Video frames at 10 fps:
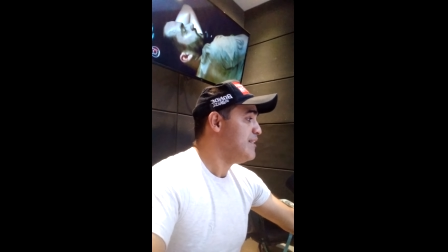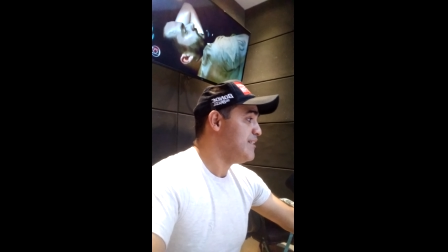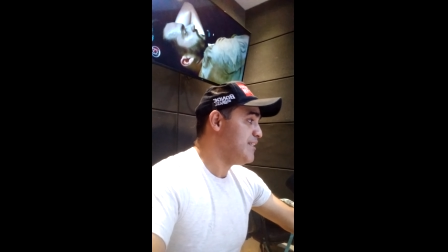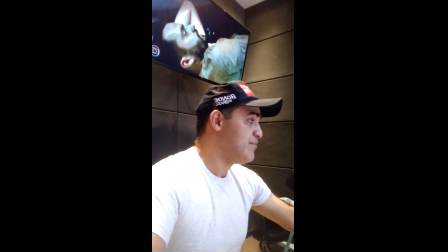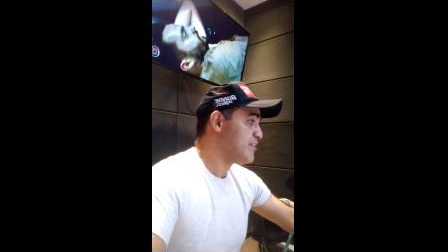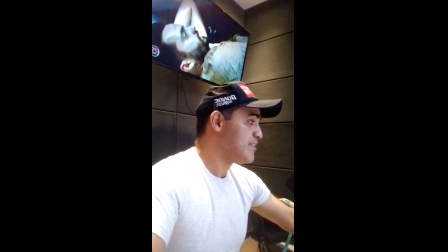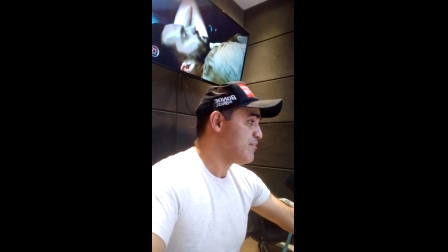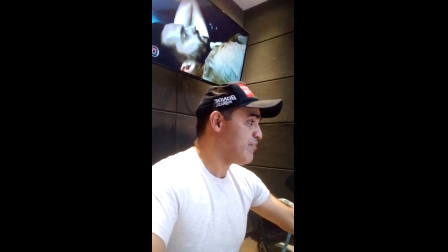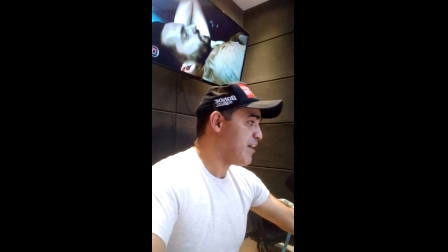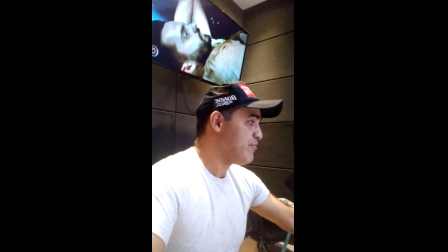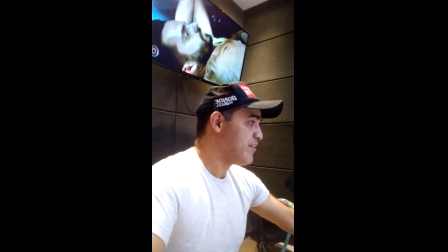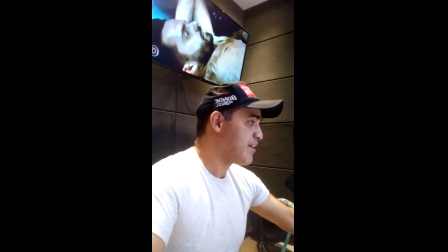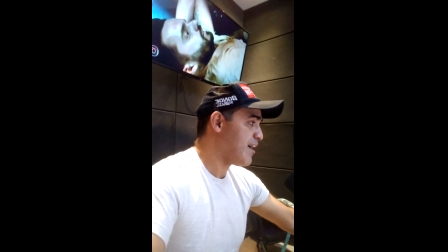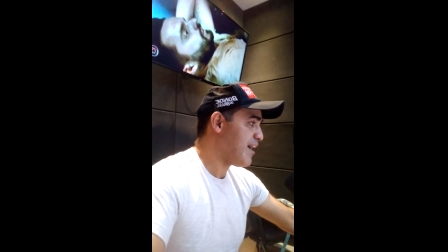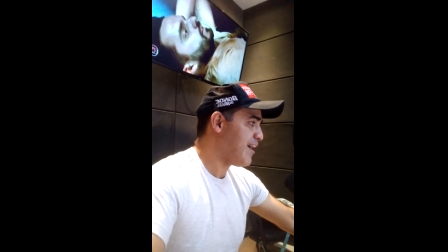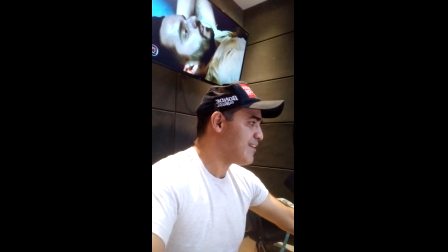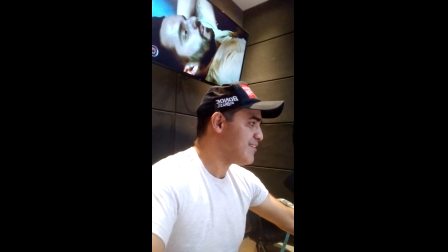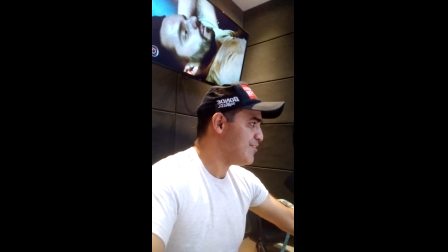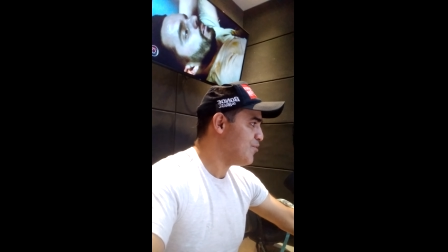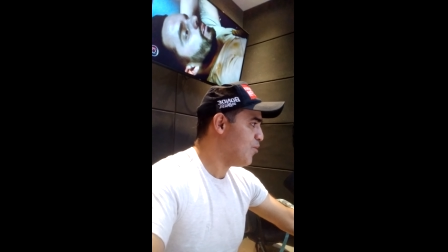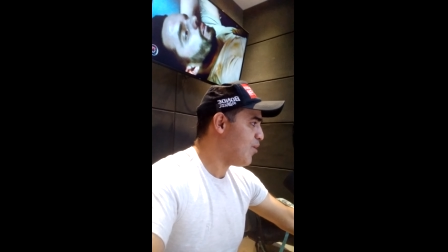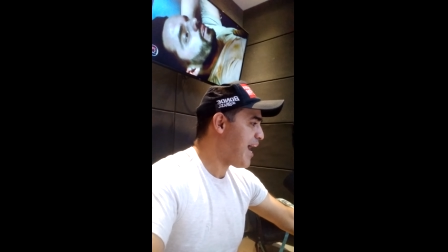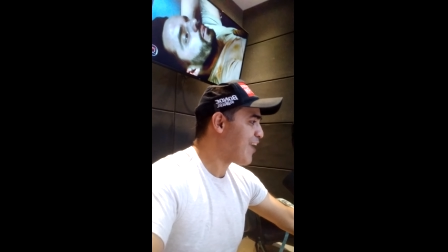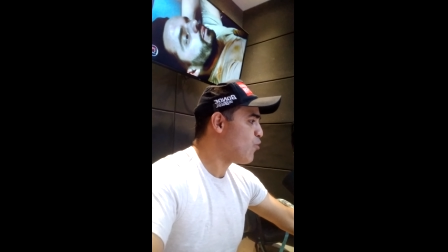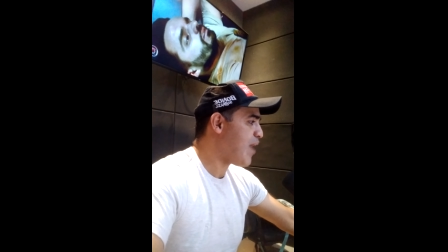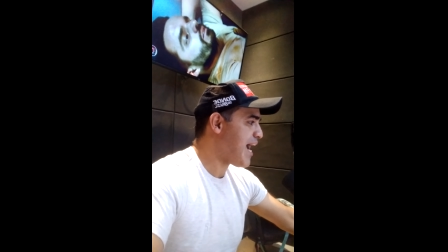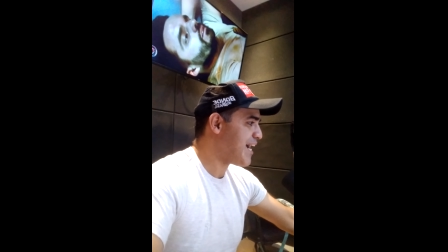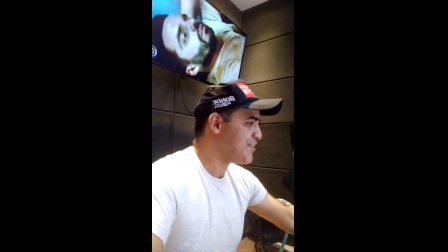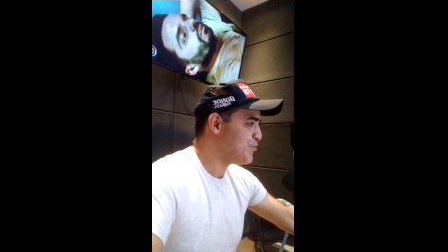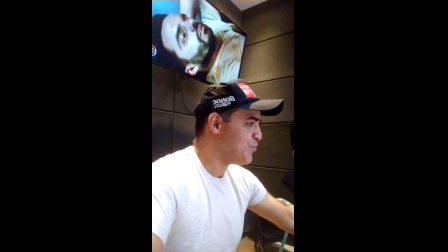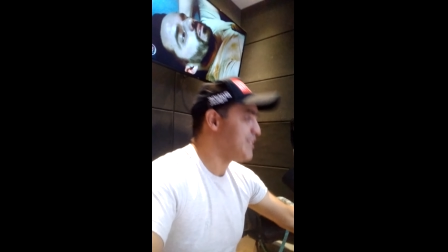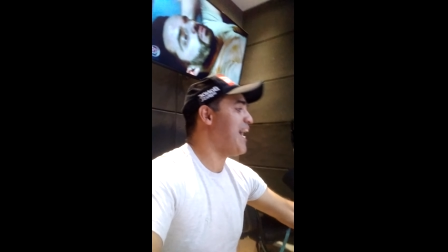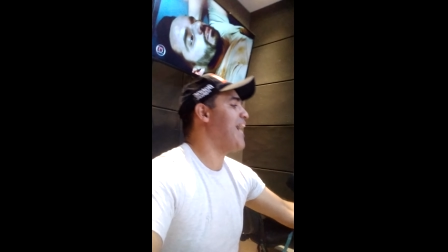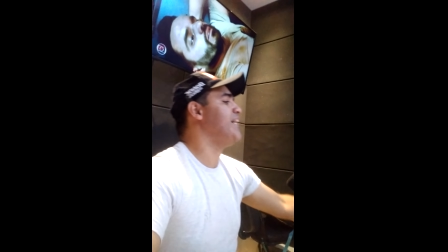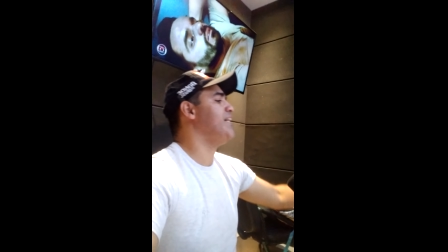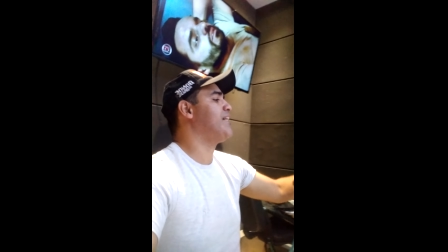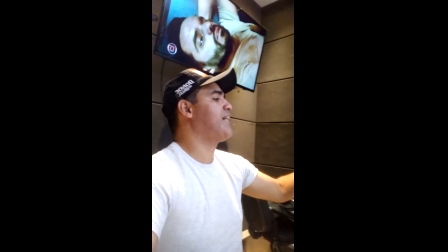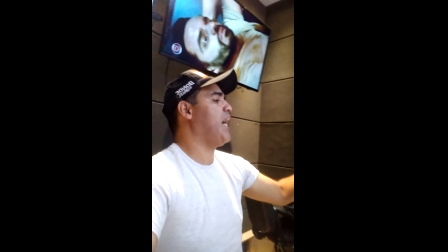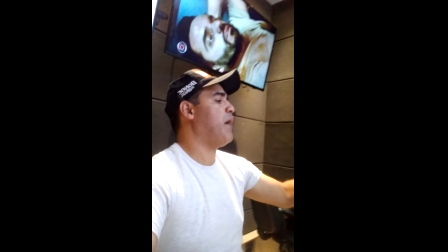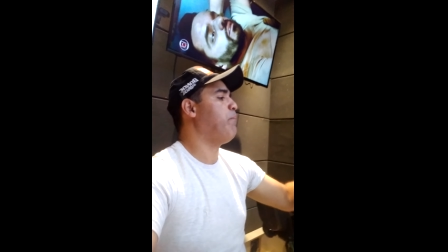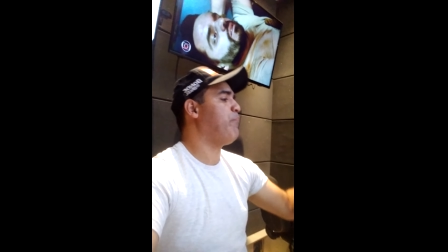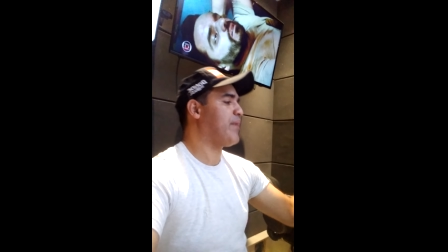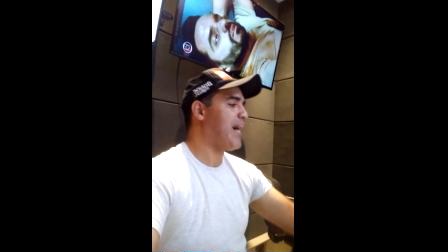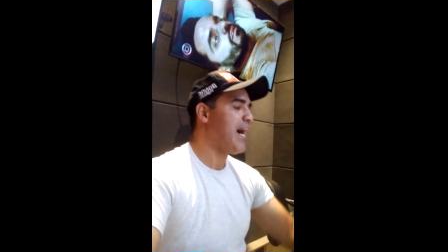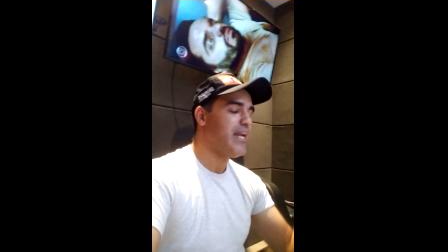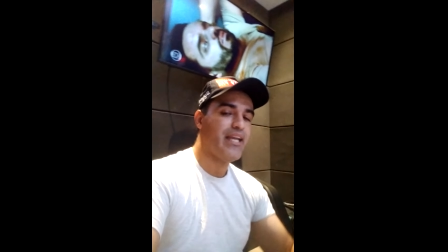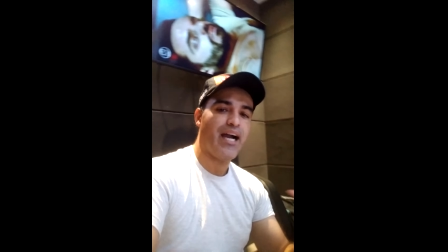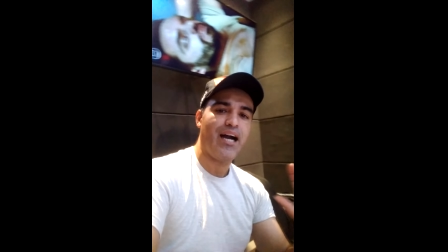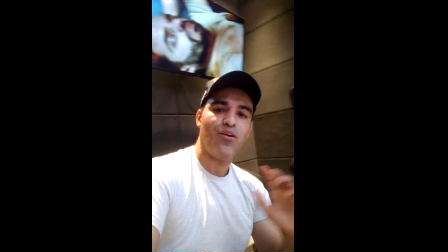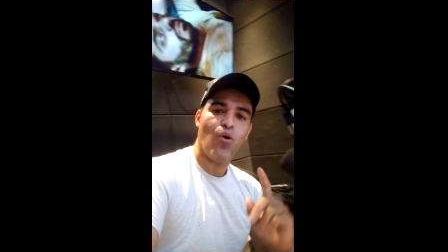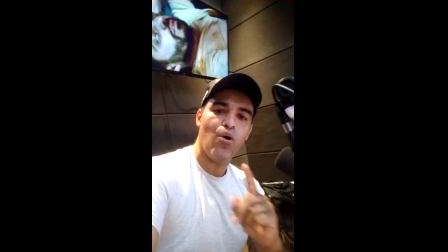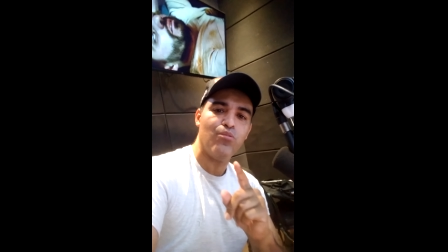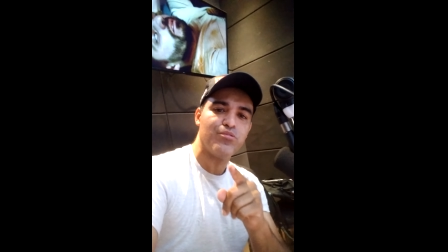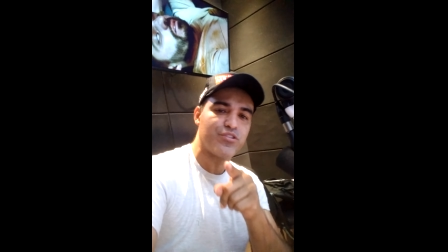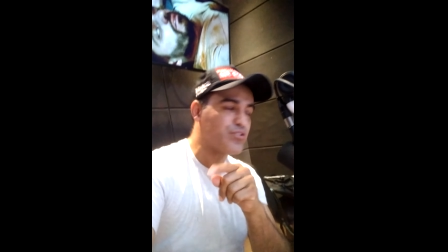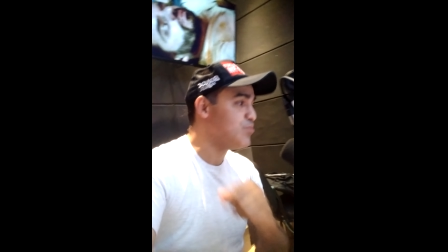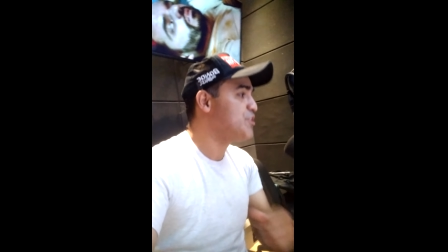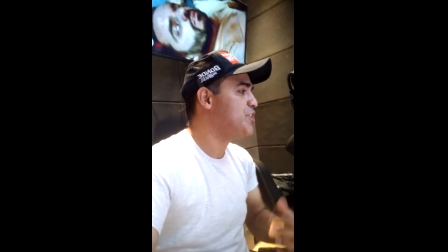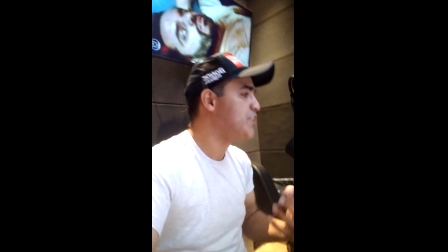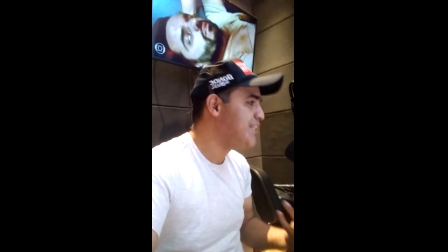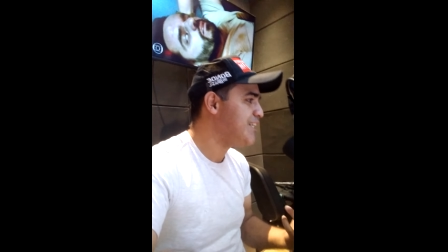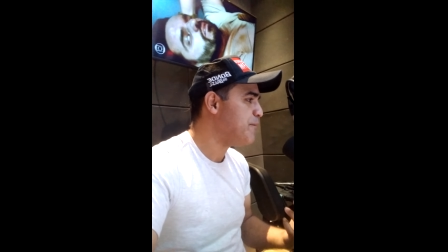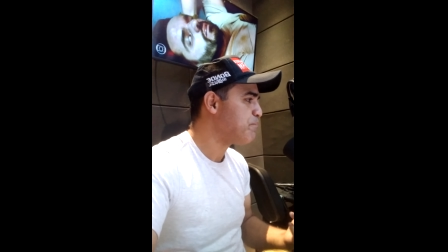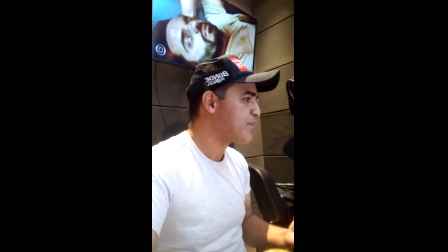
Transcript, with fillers: e você vai ficar no aguardo. E aí, quer praia ou sushi?